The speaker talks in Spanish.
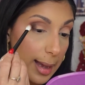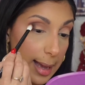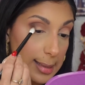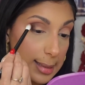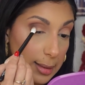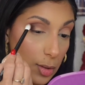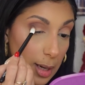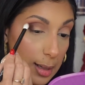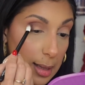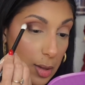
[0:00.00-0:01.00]
esta
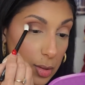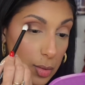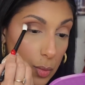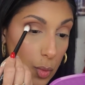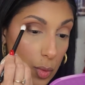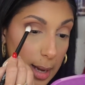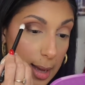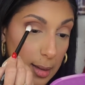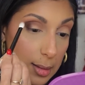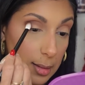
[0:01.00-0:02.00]
tonalidad
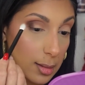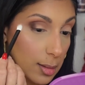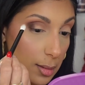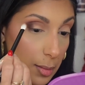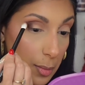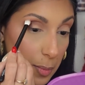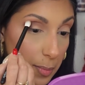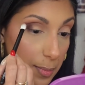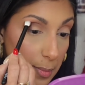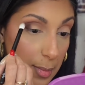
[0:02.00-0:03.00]
oscura
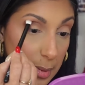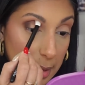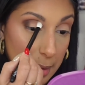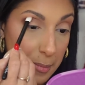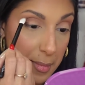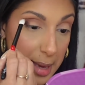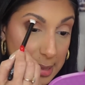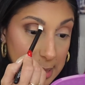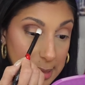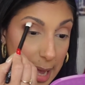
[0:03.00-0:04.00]
me
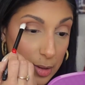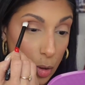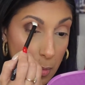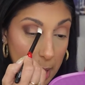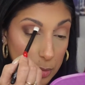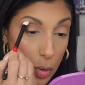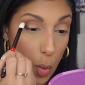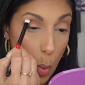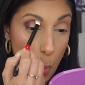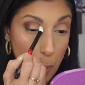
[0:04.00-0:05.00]
está
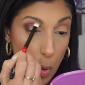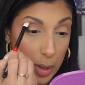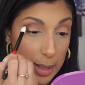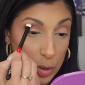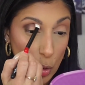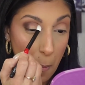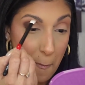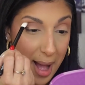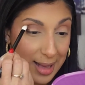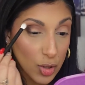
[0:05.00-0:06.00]
tomando un poquito
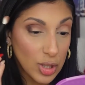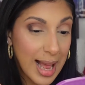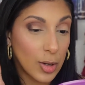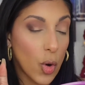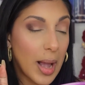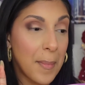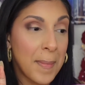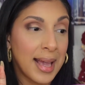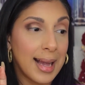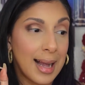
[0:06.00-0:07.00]
más. O sea, algo que
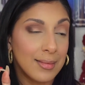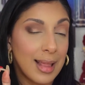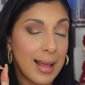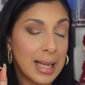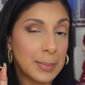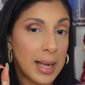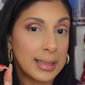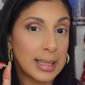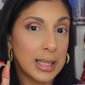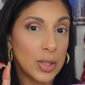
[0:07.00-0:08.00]
me encanta de las
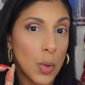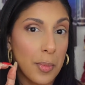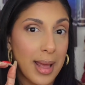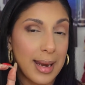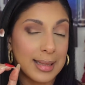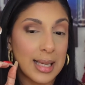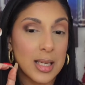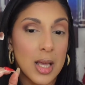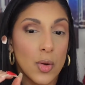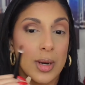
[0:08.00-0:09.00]
paletas de sombra de
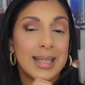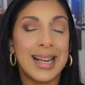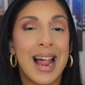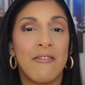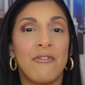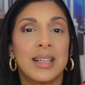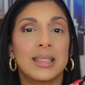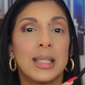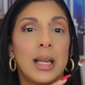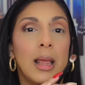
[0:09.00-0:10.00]
Natasha Denona es la
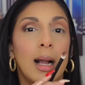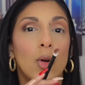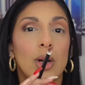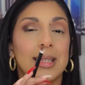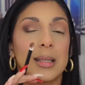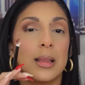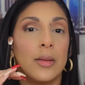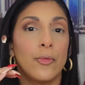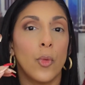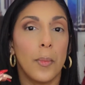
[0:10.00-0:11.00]
facilidad con que se
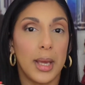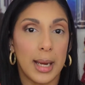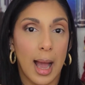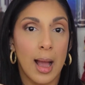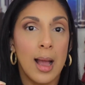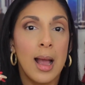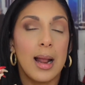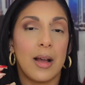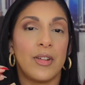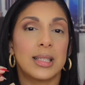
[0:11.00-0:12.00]
difumina
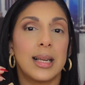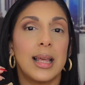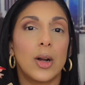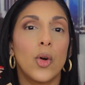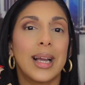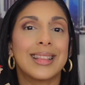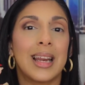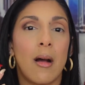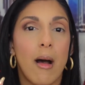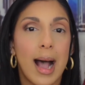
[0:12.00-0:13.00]
la facilidad con que
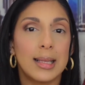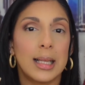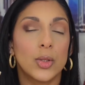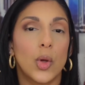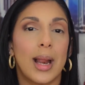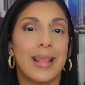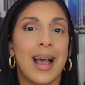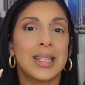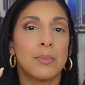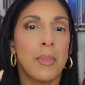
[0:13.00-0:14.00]
trabajas las
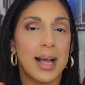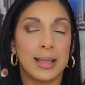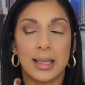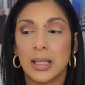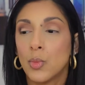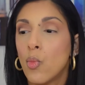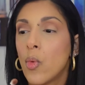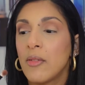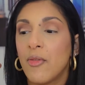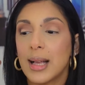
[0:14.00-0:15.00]
tonalidades mates. Es
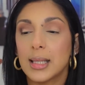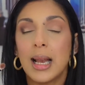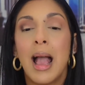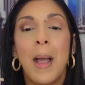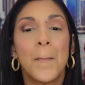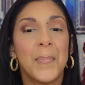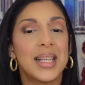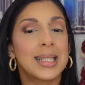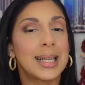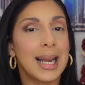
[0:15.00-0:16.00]
muy fácil
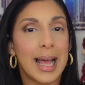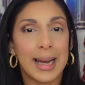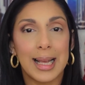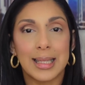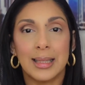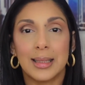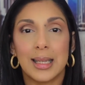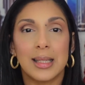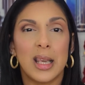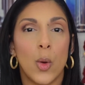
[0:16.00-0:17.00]
mezclarlas
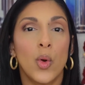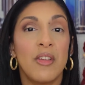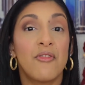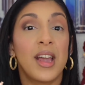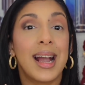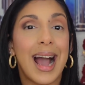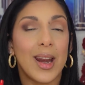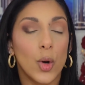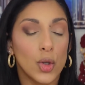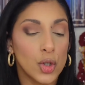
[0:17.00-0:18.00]
entre sí,
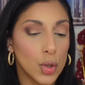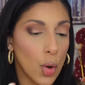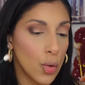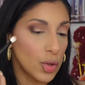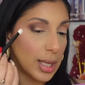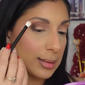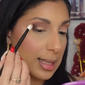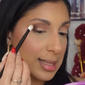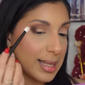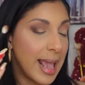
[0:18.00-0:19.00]
unificar los tonos
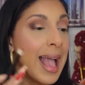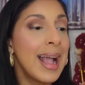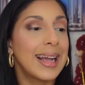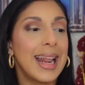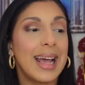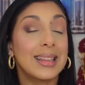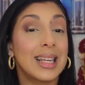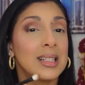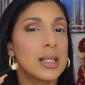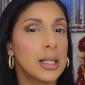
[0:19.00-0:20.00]
entre sí, crear
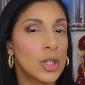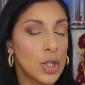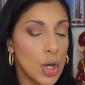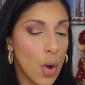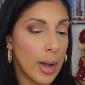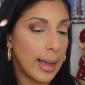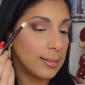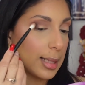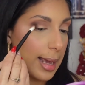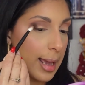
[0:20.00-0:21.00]
transición
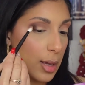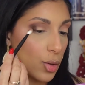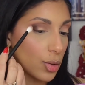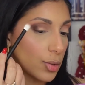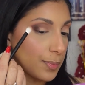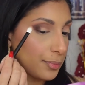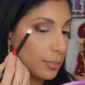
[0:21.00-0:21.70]
entre ellos.